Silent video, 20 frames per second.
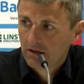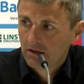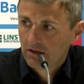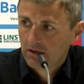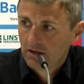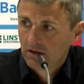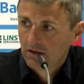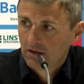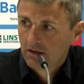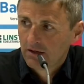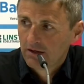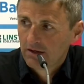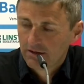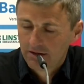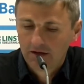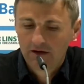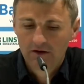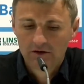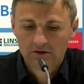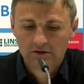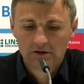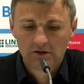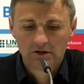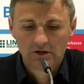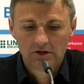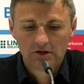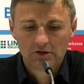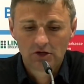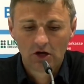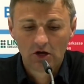Ja. Ja,
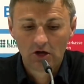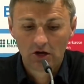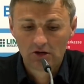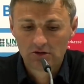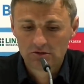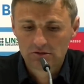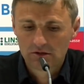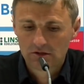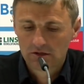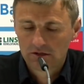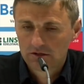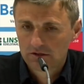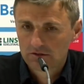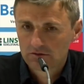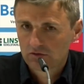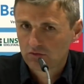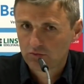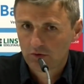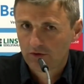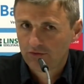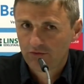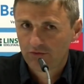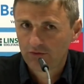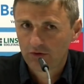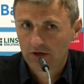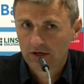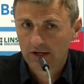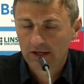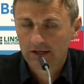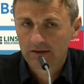äh, ja, ja das war
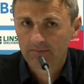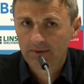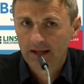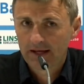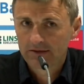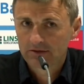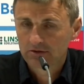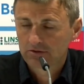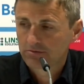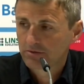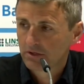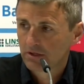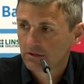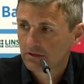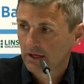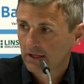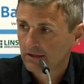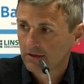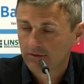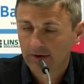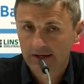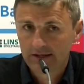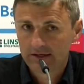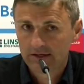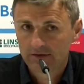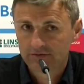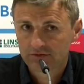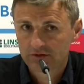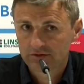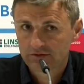vorher dann geplant, dass wir Daniel Wein
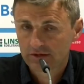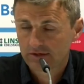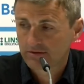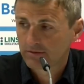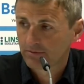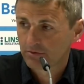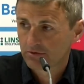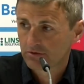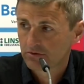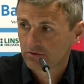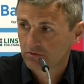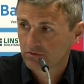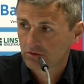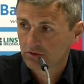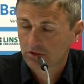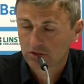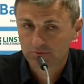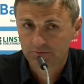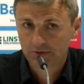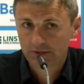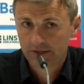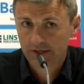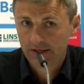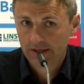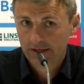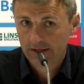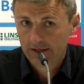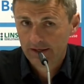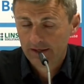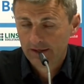nicht auf der Sechserposition dann gespielt
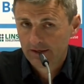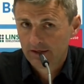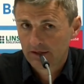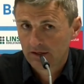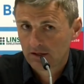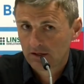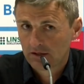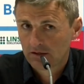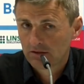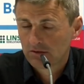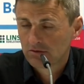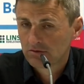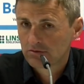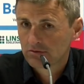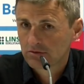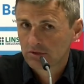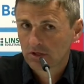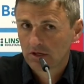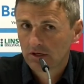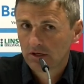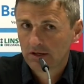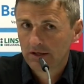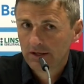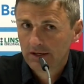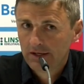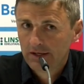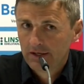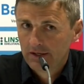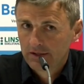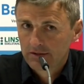und äh, wir
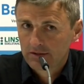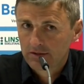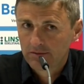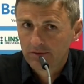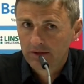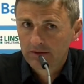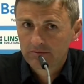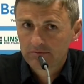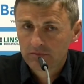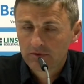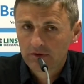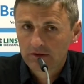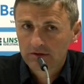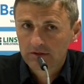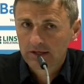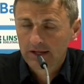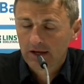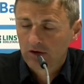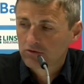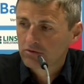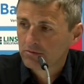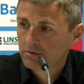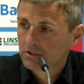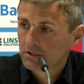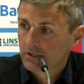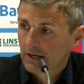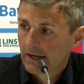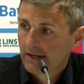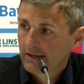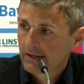werden genauso mit
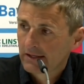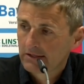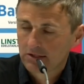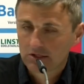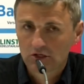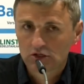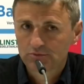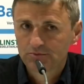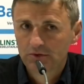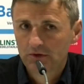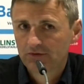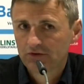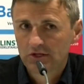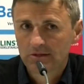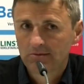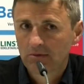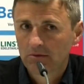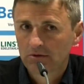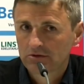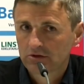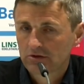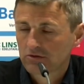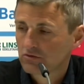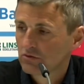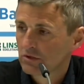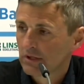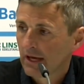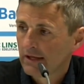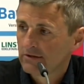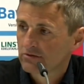der Dreierkette gespielt, von dem her war es jetzt
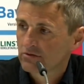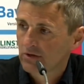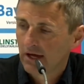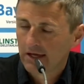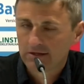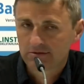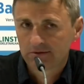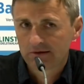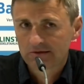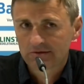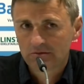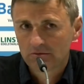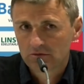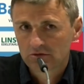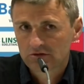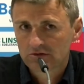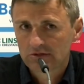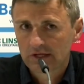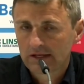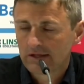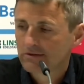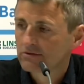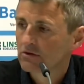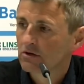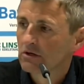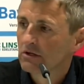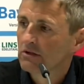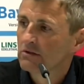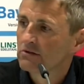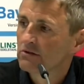nur ein 1 zu 1 Wechsel. Wir mussten Dennis
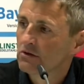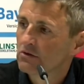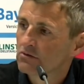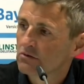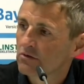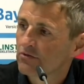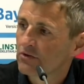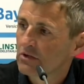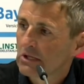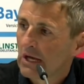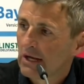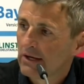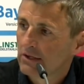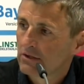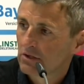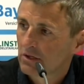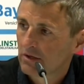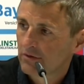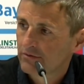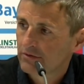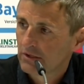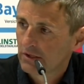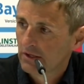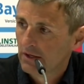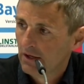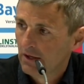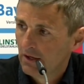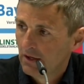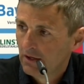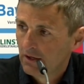nach hinten ziehen und dafür Talik dann auf die
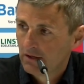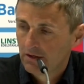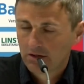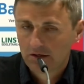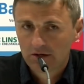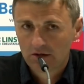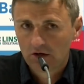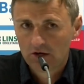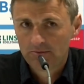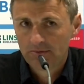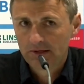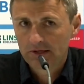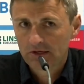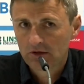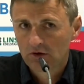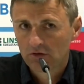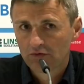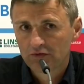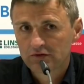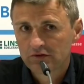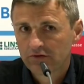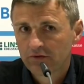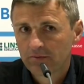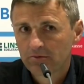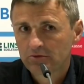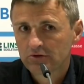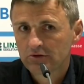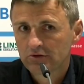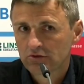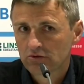äh, halblinke offensive
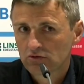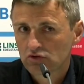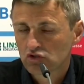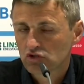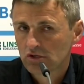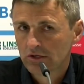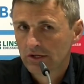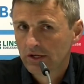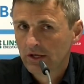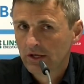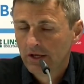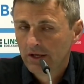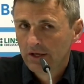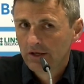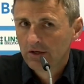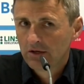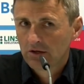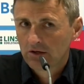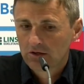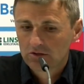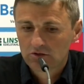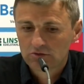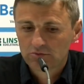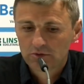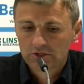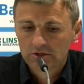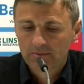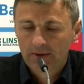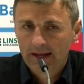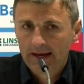Position stellen. Äh, das
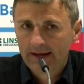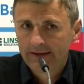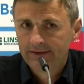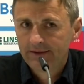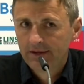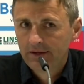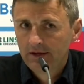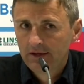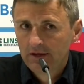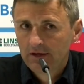war der Plan.